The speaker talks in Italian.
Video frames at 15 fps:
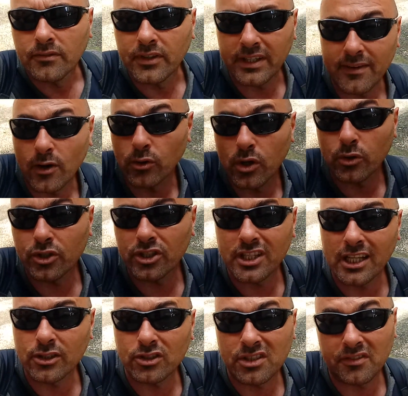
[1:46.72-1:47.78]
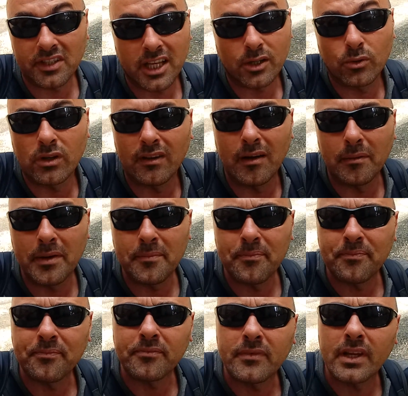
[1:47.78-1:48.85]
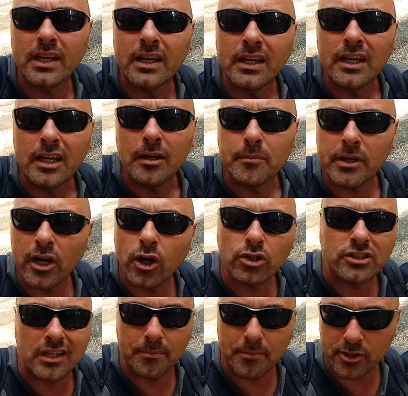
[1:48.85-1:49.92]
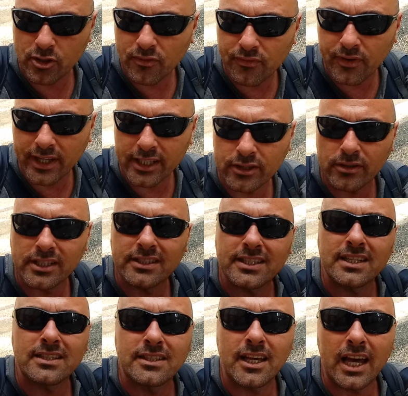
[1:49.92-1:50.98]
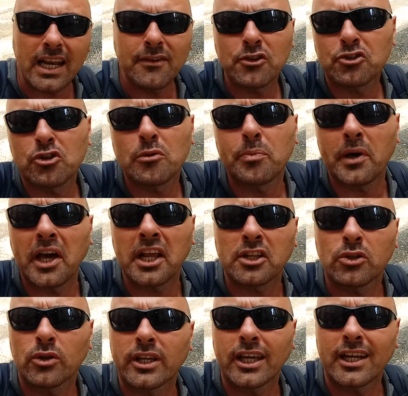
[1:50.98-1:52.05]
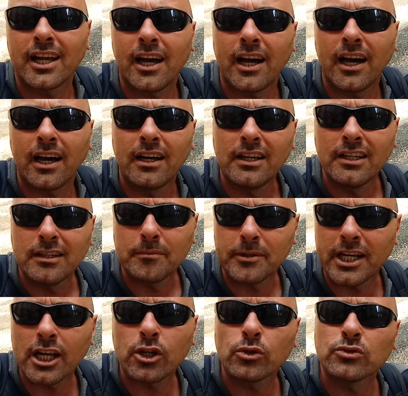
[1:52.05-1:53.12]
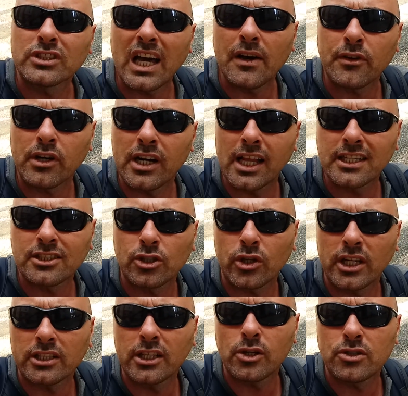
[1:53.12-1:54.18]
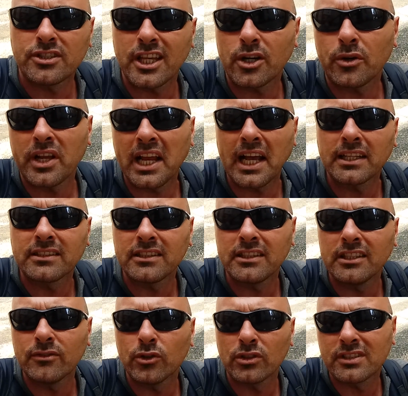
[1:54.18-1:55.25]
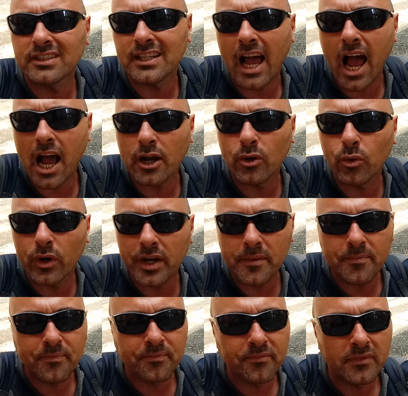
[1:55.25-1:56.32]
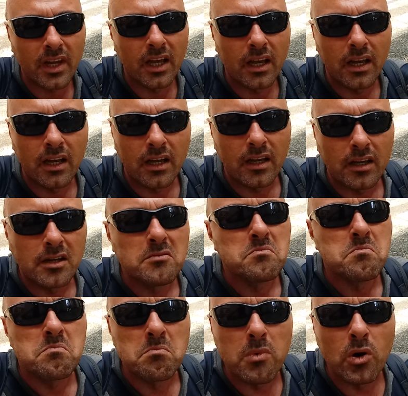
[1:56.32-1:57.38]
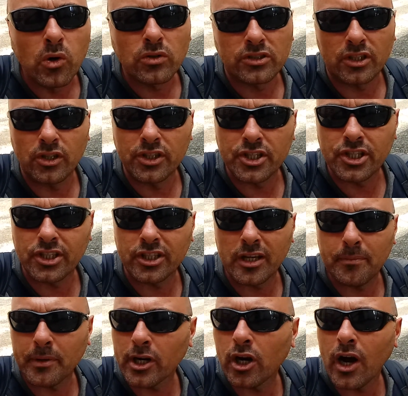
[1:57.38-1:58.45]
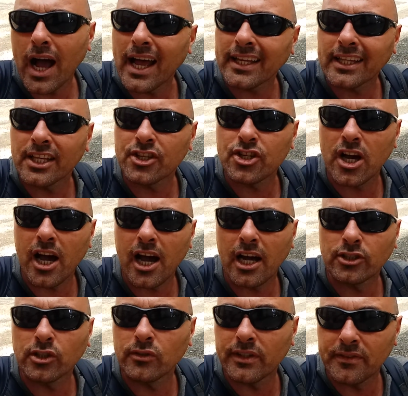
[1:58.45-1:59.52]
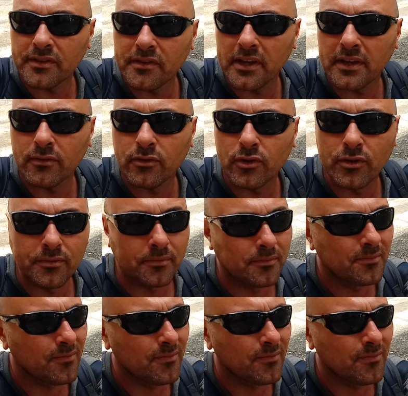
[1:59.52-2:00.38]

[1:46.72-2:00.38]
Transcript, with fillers: veniva una ogni tanto si vedeva nulla vabbè però ho sempre sofferto le zanzare. ho scoperto che era, mi raccontavano la storia dello zero negativo, il sangue, boh, se lo dici però anche già dove vivevo,